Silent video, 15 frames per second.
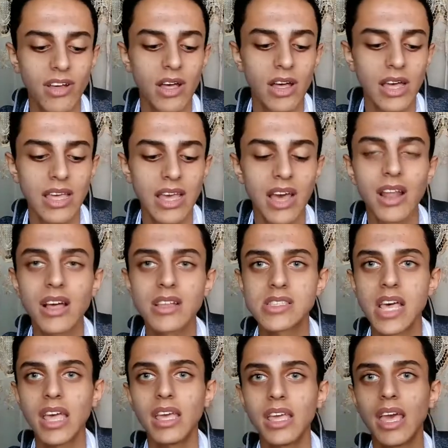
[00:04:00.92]
فهي انا
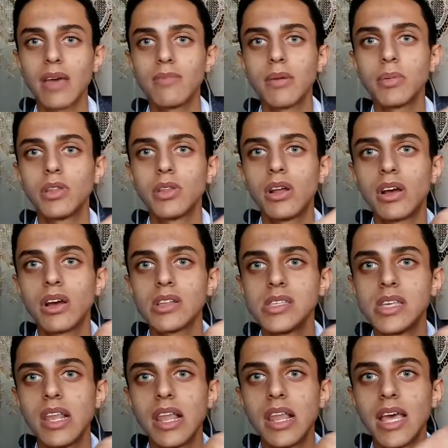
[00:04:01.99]
انصحك يا اما بالدرجه
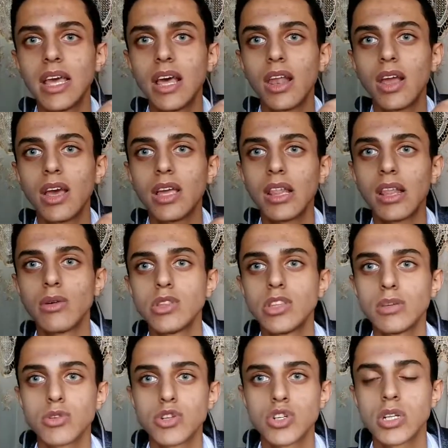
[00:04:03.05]
دي اللي هي اللايت لو
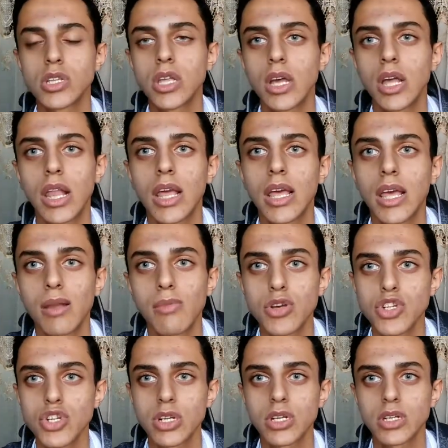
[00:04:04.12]
انت بشرتك اللي هي
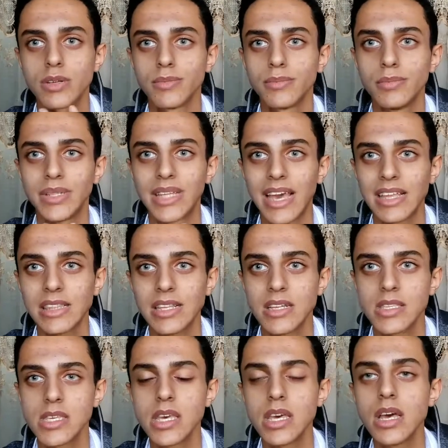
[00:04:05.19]
البشره
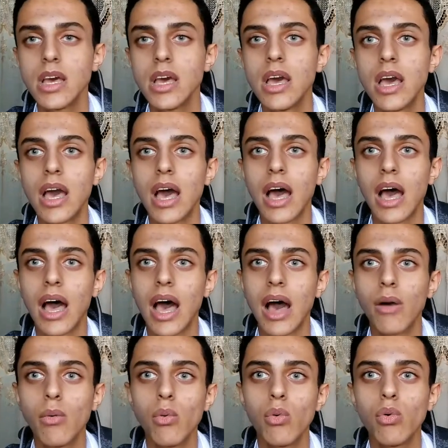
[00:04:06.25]
بتاعتنا دي
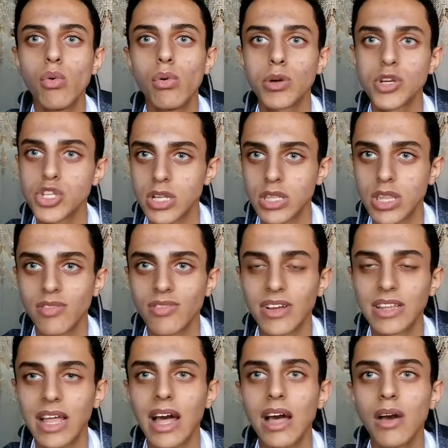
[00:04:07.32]
او بشرتك
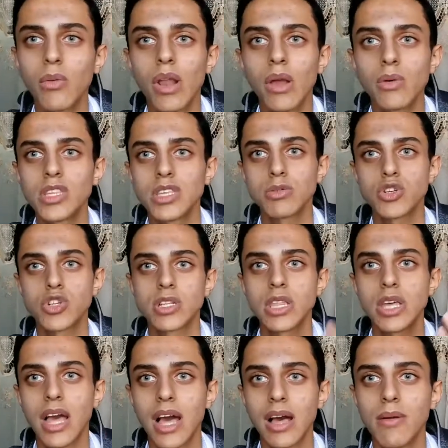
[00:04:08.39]
فاتحه ولو انت
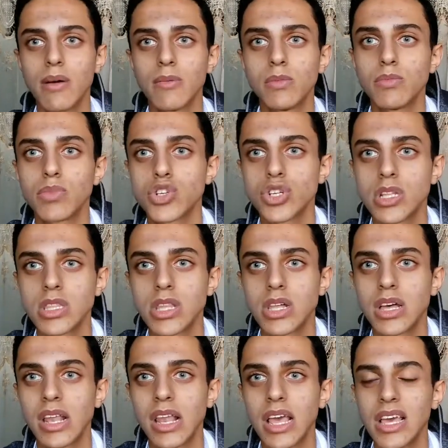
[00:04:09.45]
بشرتك اغمق من
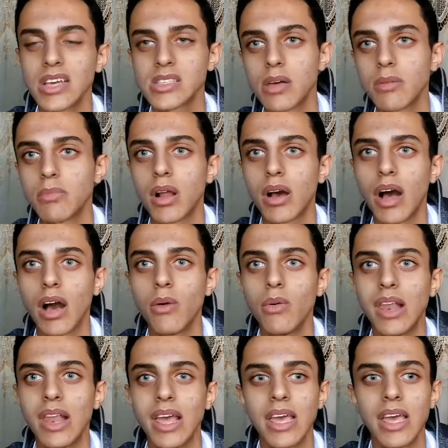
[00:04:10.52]
بشرتنا اللي هي سمراء
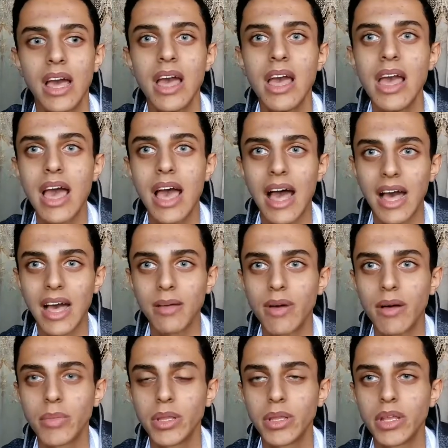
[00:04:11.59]
او اللي هي
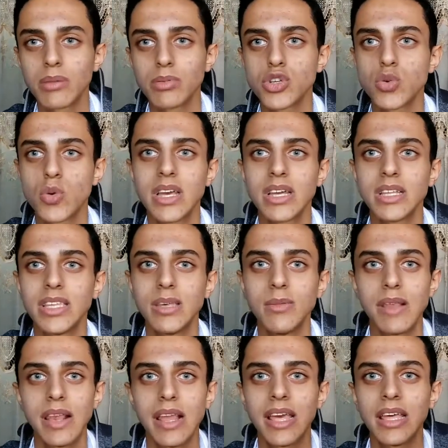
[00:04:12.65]
اغمق مننا بشويه
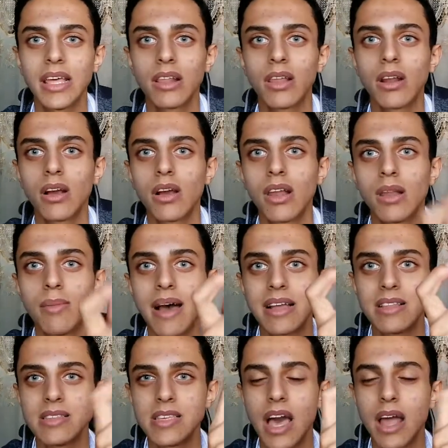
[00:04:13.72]
تجيبي اللي هي الدرجه اللي
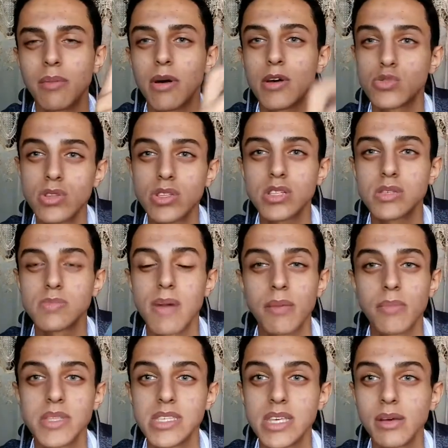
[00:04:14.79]
بعد دي على ما اظن
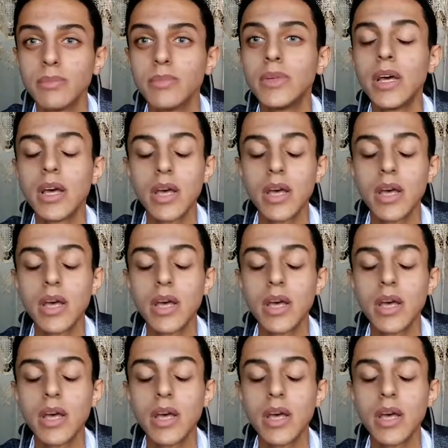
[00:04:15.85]
اسمها ميديم